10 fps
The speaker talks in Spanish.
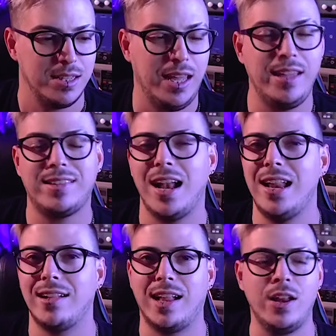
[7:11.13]
Y sale
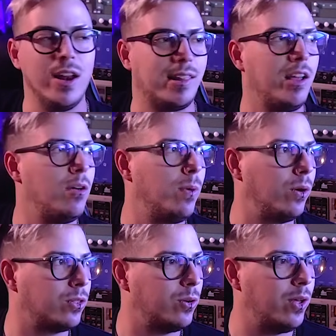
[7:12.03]
la señora así
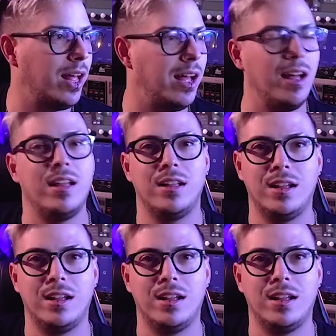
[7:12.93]
como toda...